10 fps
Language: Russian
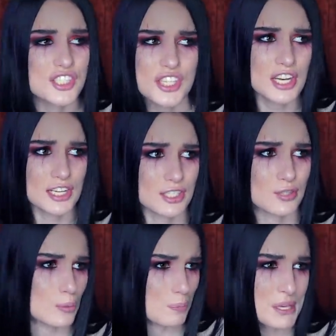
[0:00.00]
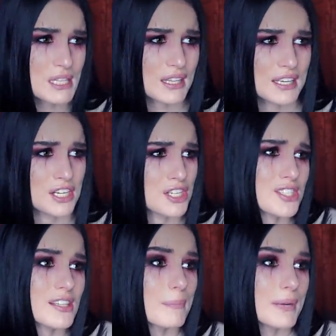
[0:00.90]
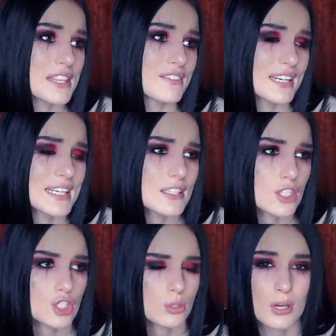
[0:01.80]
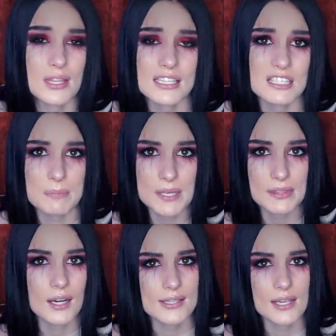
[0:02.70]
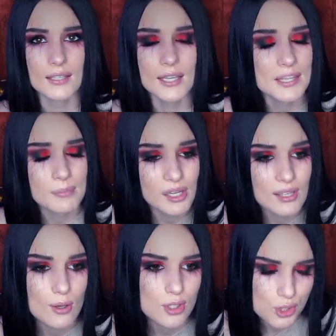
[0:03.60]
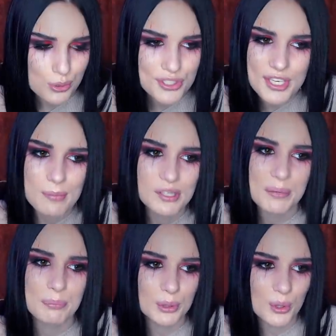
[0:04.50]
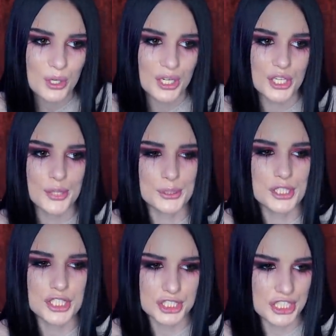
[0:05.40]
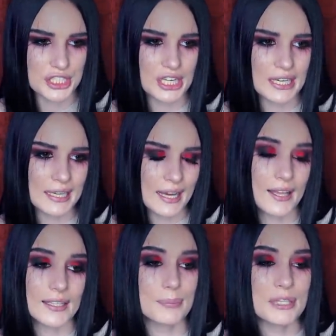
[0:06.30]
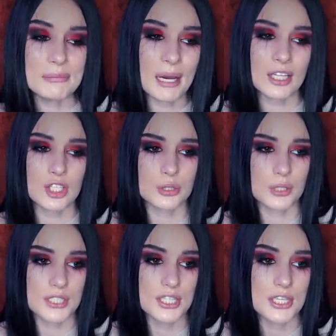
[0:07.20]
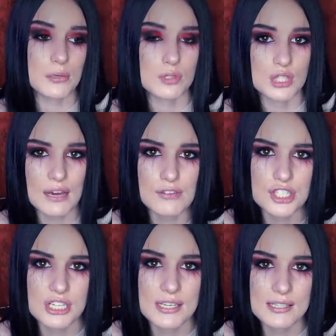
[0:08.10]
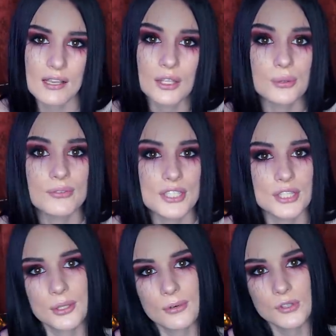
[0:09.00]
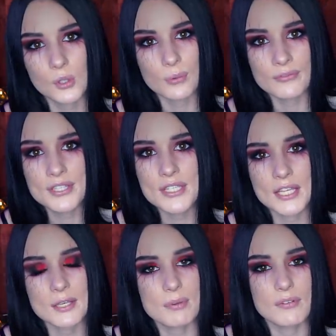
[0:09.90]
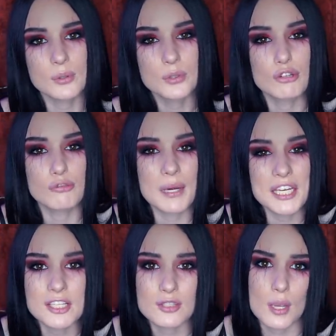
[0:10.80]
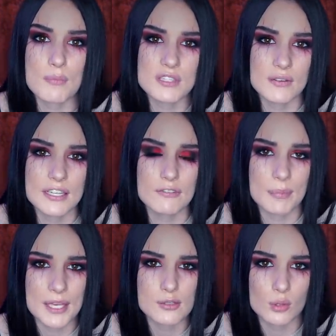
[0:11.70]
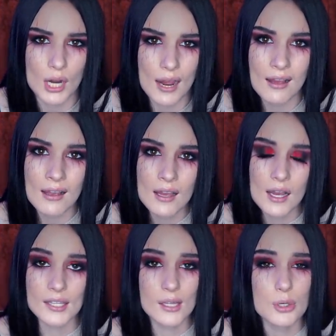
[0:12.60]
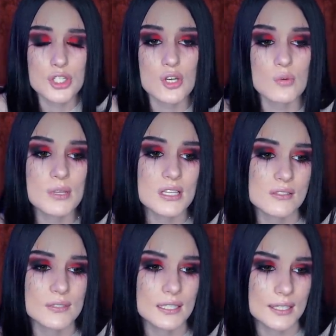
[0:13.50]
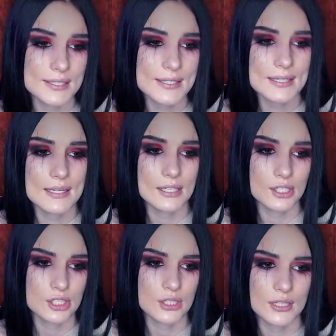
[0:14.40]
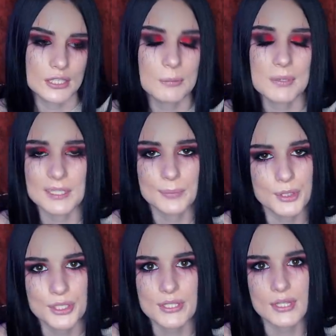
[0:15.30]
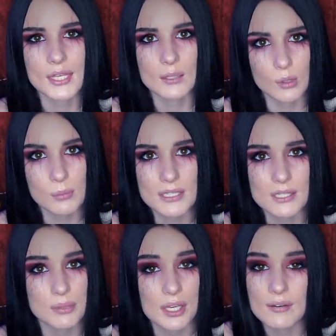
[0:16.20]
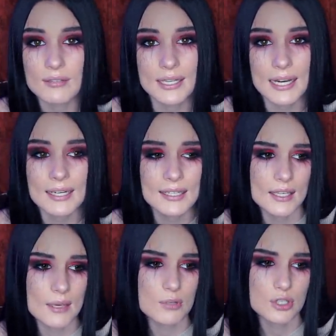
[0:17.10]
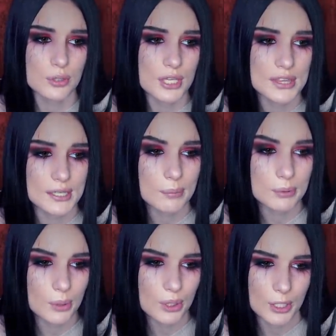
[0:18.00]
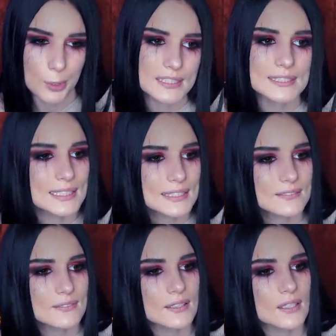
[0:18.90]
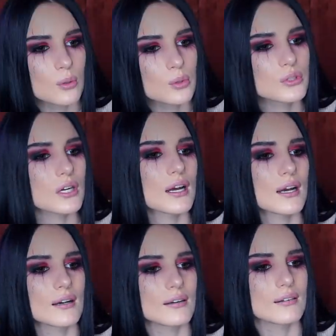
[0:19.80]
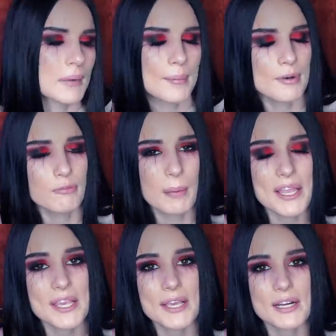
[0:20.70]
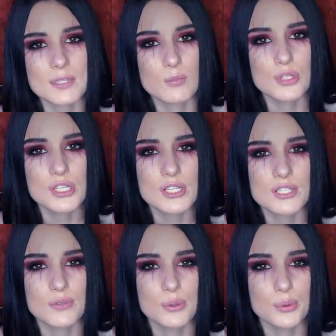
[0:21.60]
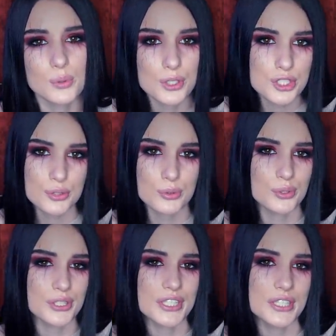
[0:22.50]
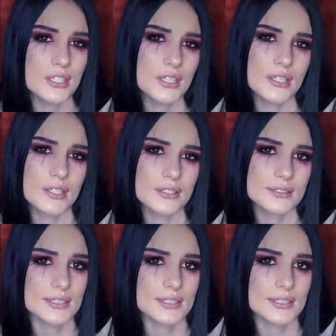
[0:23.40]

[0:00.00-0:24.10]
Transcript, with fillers: сильно ступила и решила притвориться, что она спит. Хотя она не могла уснуть, ей было плохо, ее тошнило. Она понимала, что родители уставшие, если они увидят ее в таком виде, они поведут ее в больницу, им вставать в 5 утра. Она очень любила своих родителей и решила о них позаботиться таким образом, не говоря им, что ей так плохо. Естественно, на утро мама в панике разбудила свою дочку и